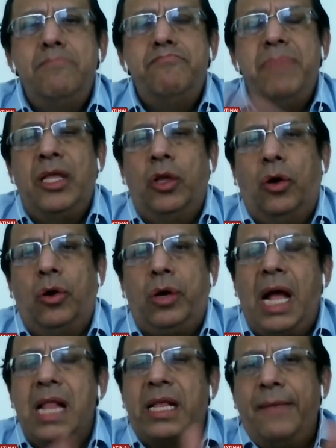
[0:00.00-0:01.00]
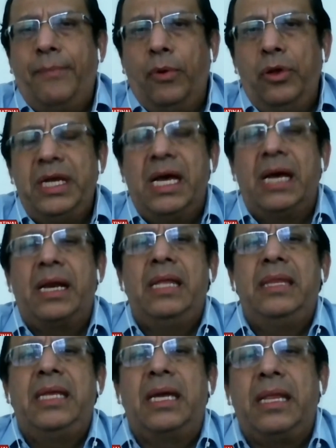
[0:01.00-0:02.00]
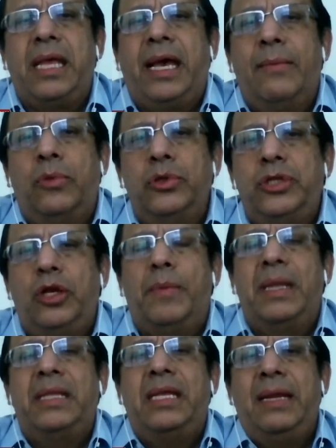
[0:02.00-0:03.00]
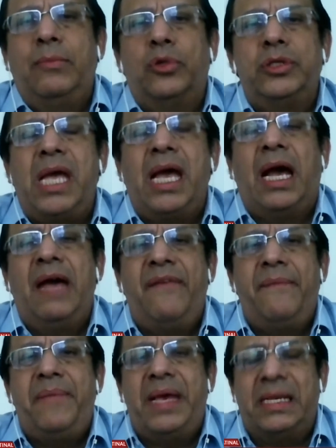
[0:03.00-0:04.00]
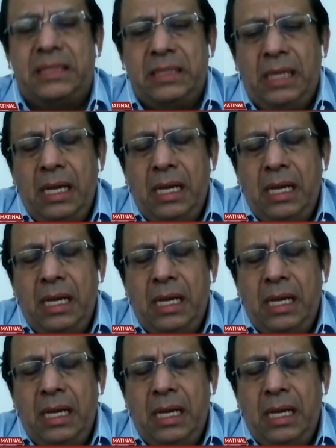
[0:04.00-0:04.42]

menor al que podría rendir, digamos, si lo mantenemos en AFPs.